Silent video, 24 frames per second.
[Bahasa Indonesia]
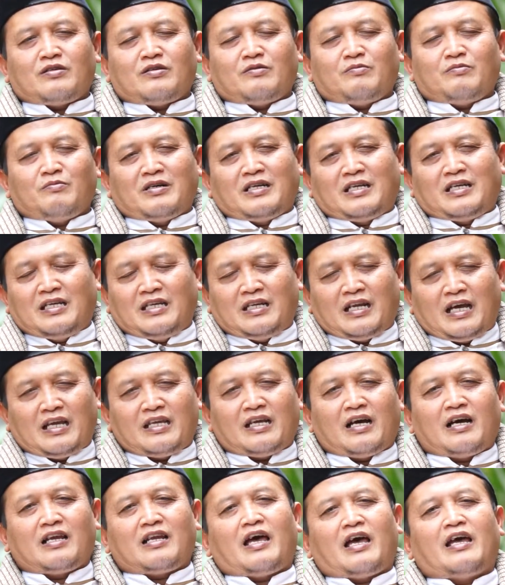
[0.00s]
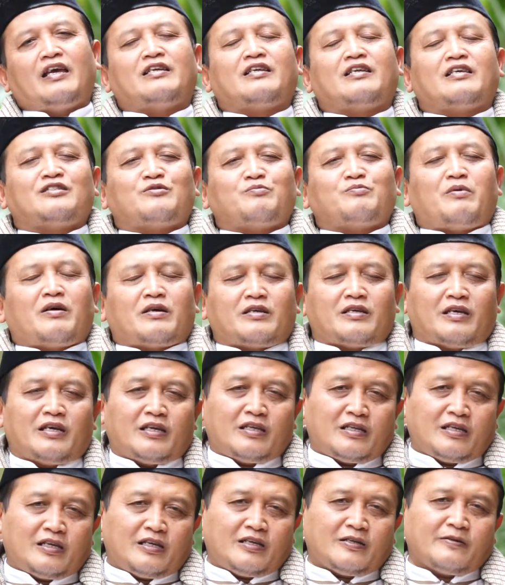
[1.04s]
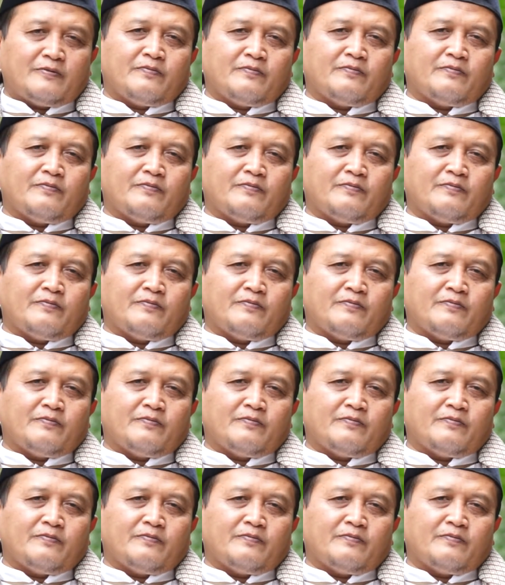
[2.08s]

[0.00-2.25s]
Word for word: menghina yang lain dan sebagainya.